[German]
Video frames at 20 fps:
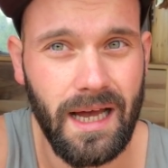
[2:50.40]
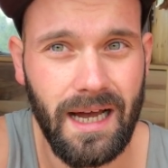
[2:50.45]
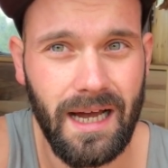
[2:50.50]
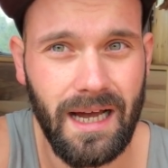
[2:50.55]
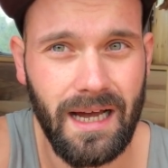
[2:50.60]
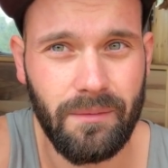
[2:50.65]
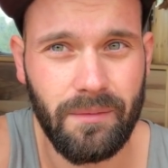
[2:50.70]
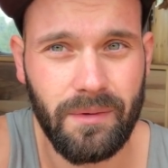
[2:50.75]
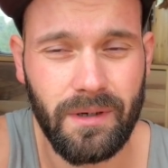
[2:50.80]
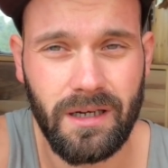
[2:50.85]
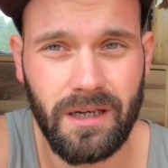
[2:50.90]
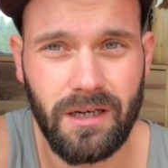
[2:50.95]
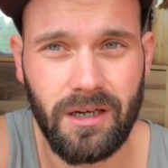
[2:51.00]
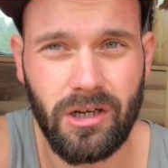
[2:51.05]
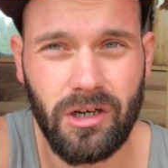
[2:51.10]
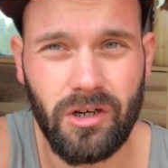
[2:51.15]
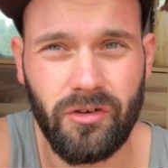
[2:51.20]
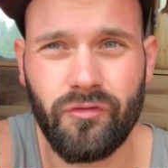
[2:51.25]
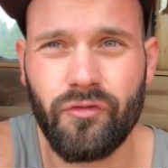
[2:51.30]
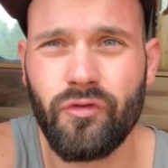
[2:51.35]

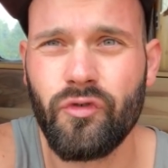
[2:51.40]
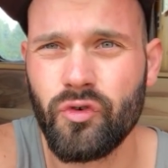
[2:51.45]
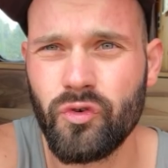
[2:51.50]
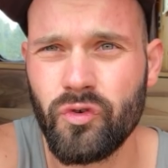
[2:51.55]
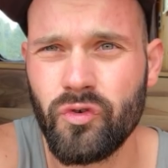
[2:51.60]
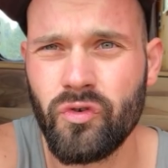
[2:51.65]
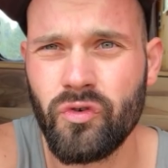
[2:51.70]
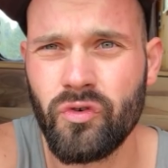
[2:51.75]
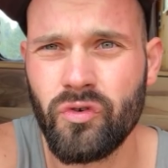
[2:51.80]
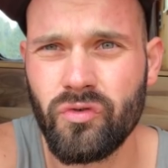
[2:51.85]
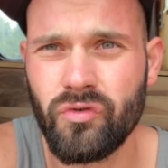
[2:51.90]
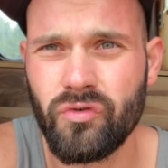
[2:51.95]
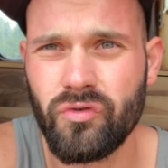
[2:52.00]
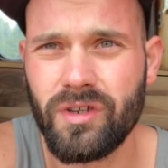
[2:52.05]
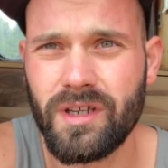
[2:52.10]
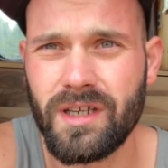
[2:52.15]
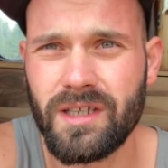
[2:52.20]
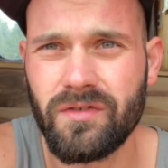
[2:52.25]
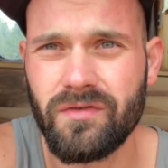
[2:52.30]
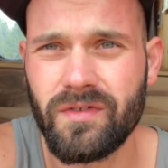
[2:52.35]
Aber für
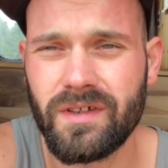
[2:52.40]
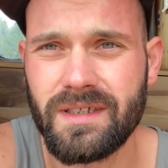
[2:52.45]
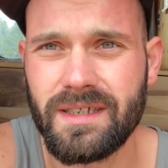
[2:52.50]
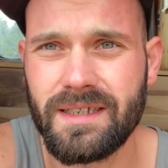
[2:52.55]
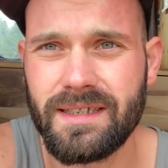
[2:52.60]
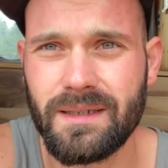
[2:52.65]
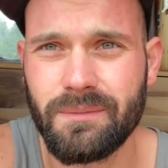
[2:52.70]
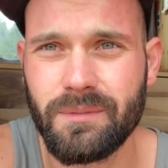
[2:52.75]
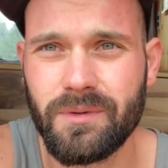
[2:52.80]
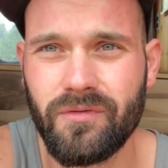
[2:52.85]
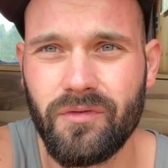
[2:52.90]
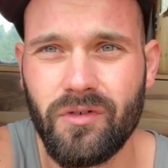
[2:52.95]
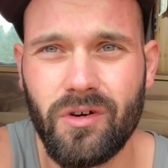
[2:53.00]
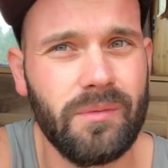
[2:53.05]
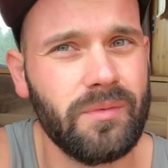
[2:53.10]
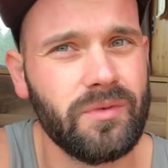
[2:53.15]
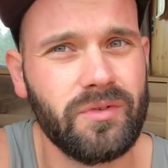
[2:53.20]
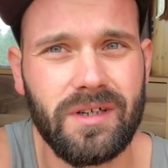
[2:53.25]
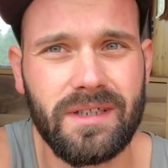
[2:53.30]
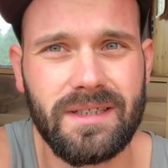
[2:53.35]
das, was ich damit
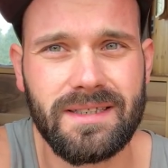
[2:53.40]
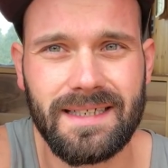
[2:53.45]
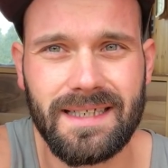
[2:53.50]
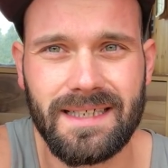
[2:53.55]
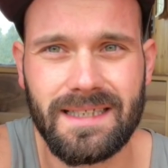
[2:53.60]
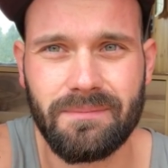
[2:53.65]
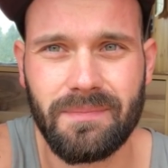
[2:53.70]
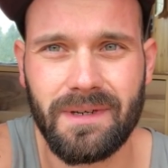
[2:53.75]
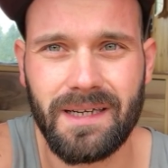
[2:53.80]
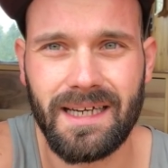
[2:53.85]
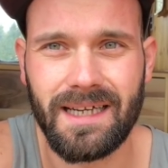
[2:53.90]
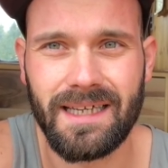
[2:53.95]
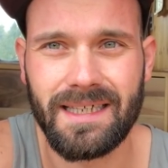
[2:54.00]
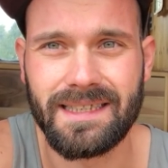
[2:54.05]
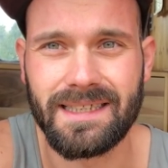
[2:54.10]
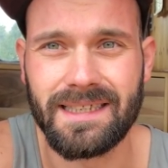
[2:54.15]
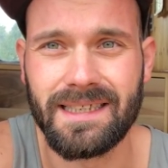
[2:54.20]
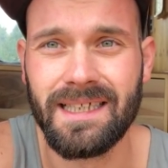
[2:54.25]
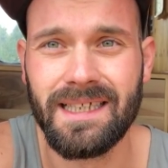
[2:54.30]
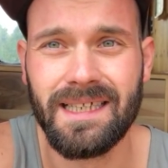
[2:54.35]
vorhabe, sollte es erstmal
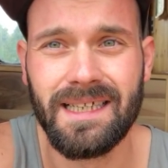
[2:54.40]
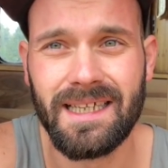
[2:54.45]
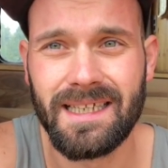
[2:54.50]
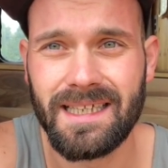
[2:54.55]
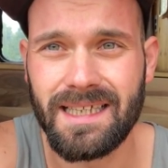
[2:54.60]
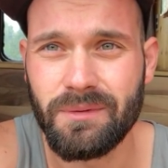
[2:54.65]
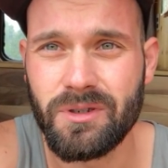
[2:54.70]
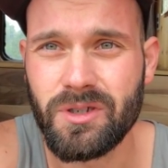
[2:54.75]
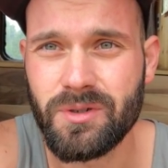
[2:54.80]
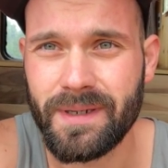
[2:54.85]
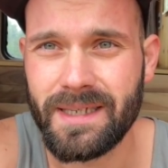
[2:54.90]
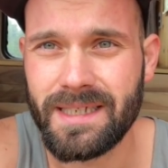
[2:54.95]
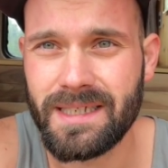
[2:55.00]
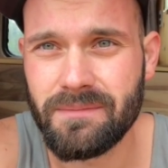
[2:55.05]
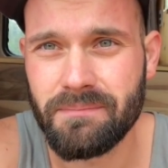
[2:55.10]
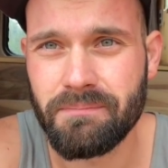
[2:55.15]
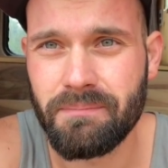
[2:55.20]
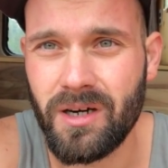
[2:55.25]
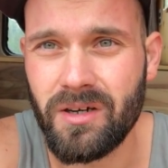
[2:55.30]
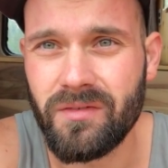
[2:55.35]
reichen.
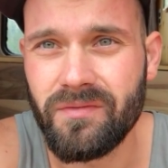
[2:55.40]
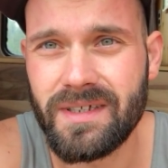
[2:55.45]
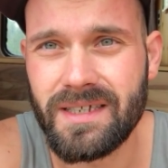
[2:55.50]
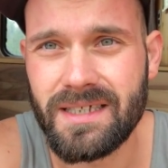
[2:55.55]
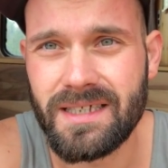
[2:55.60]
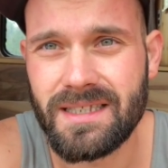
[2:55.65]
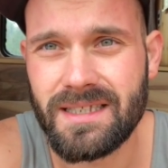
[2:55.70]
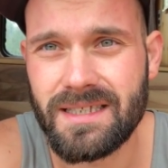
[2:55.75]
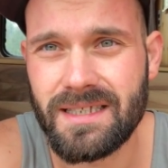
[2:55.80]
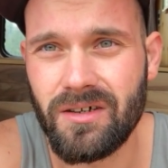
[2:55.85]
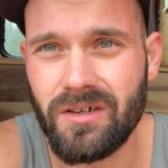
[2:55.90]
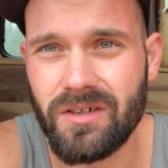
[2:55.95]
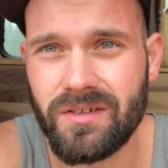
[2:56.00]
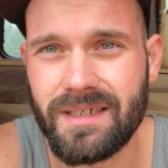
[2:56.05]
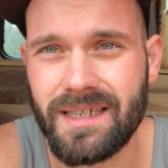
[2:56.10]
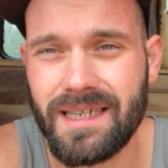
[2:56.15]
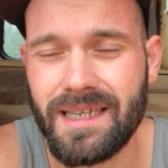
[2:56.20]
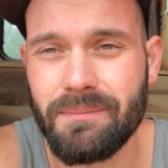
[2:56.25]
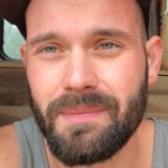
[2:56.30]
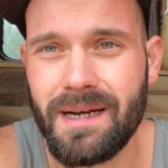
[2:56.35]
Dementsprechend bauen wir jetzt
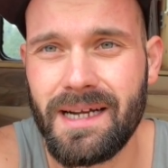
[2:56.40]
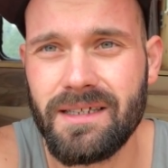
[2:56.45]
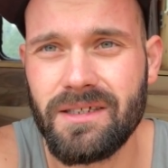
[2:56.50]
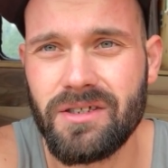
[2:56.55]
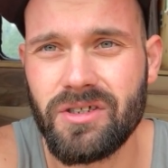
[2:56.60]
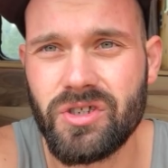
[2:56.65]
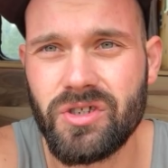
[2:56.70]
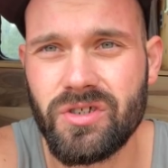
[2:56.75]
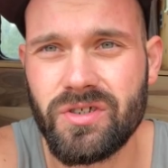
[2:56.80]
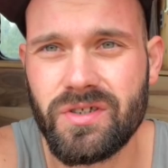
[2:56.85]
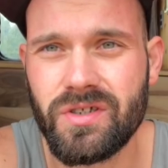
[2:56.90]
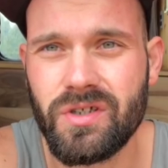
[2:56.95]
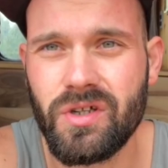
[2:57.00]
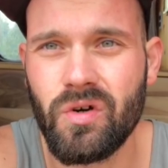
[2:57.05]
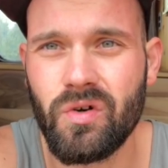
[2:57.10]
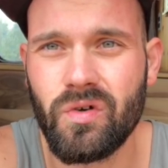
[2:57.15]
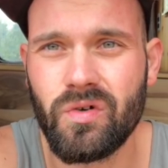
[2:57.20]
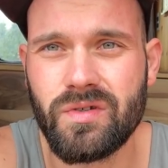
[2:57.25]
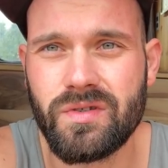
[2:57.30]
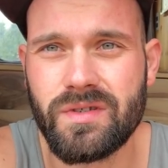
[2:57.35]
aus einer
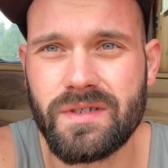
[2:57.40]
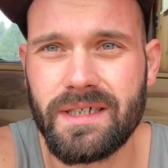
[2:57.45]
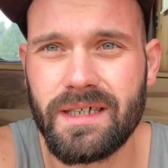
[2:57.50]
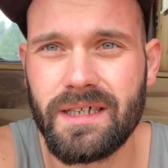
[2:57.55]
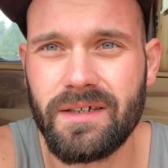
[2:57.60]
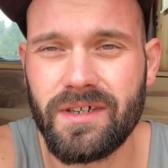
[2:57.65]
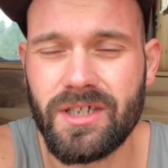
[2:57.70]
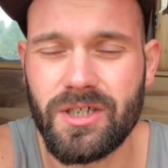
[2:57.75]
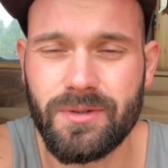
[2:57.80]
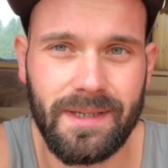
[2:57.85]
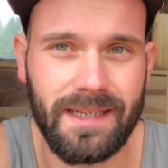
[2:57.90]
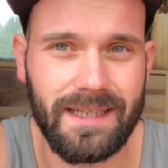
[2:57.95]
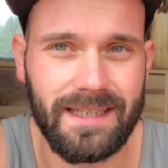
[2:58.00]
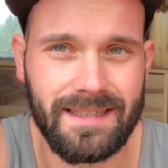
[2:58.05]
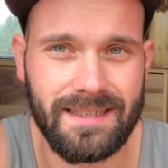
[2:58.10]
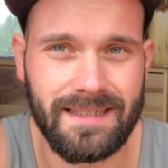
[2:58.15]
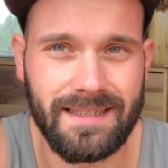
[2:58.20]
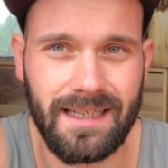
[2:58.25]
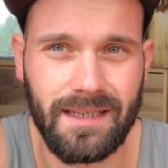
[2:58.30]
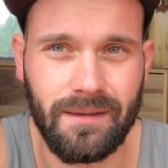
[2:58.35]
Emaille-Schüssel unser
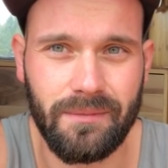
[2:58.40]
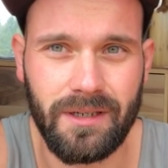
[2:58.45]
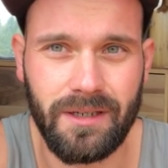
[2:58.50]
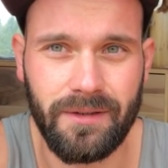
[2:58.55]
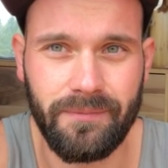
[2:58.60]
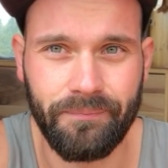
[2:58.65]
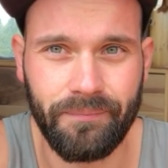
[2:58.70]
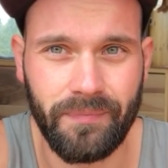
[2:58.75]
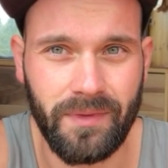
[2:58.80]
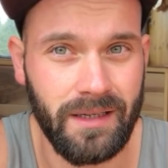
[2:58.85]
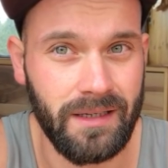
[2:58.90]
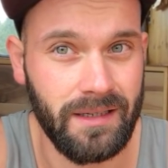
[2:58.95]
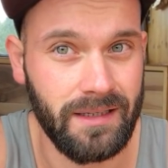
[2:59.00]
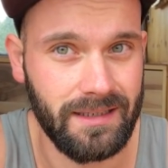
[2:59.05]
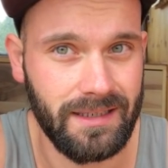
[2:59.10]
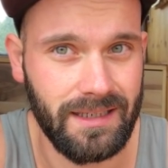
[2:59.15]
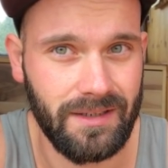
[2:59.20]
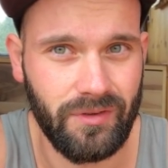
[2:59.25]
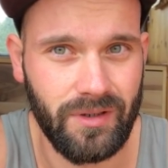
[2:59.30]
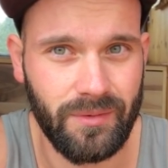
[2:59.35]
Waschbecken selber.
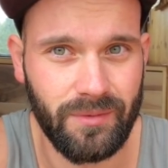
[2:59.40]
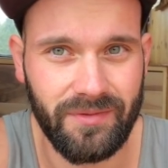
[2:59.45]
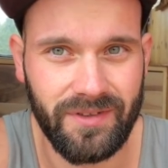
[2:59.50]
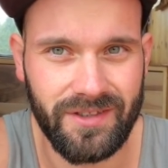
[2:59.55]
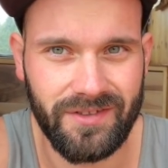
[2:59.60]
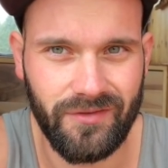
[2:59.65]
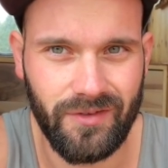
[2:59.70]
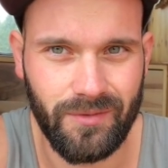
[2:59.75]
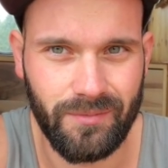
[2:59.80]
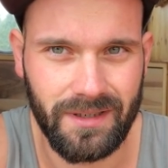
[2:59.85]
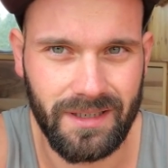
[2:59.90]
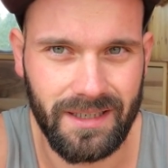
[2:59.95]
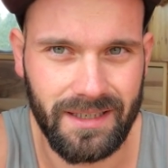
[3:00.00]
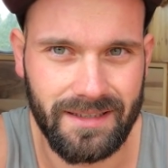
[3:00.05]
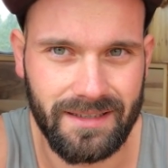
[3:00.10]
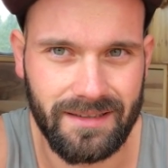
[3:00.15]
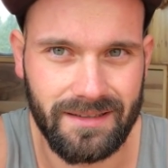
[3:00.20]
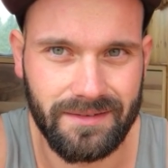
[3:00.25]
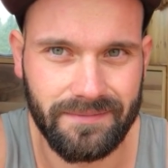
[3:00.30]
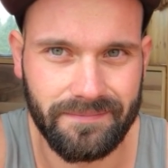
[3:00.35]
Dafür habe ich was
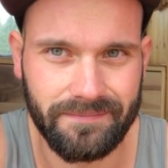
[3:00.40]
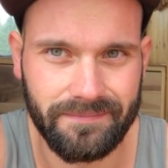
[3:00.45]
vorbereitet.